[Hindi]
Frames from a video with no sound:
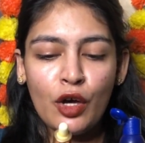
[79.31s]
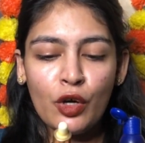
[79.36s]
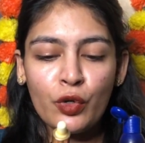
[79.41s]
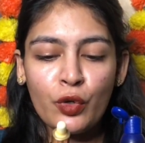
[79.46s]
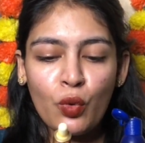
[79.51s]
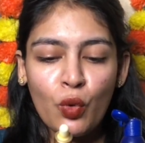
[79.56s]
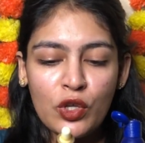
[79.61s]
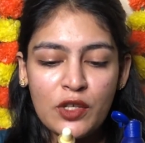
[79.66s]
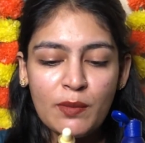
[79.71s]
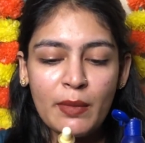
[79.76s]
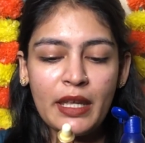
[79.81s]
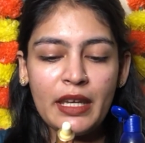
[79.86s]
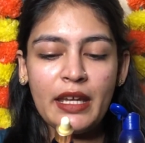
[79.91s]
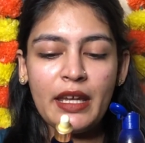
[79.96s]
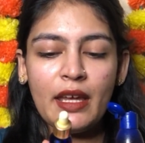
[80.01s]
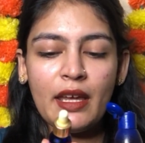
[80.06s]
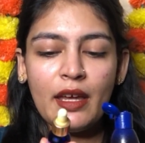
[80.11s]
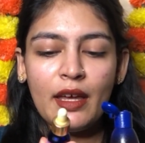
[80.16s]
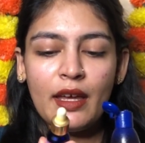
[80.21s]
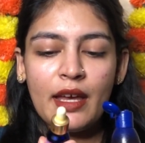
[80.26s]

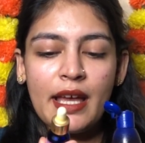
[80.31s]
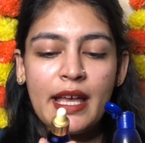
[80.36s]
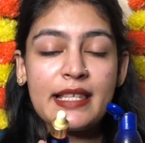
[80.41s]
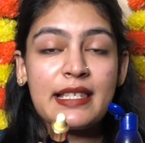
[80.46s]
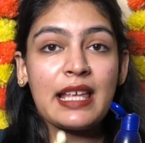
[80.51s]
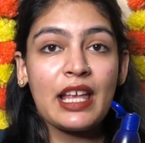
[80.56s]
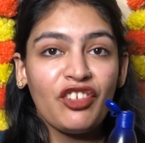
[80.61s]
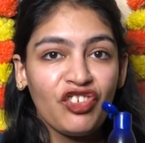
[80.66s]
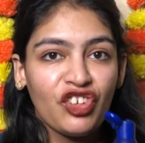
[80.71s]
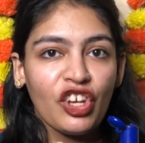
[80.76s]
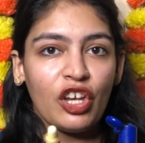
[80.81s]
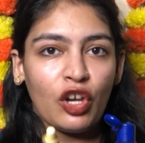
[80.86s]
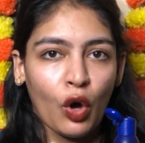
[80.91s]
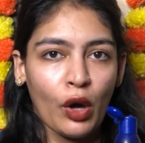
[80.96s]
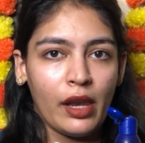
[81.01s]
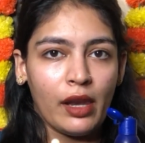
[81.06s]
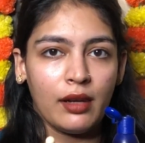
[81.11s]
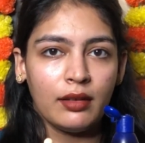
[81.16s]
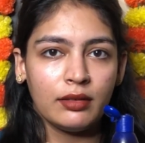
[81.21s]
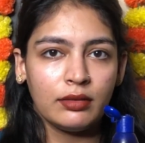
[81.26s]
रोजमेरी एसेंशियल
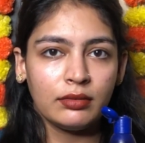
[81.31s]
ऑयल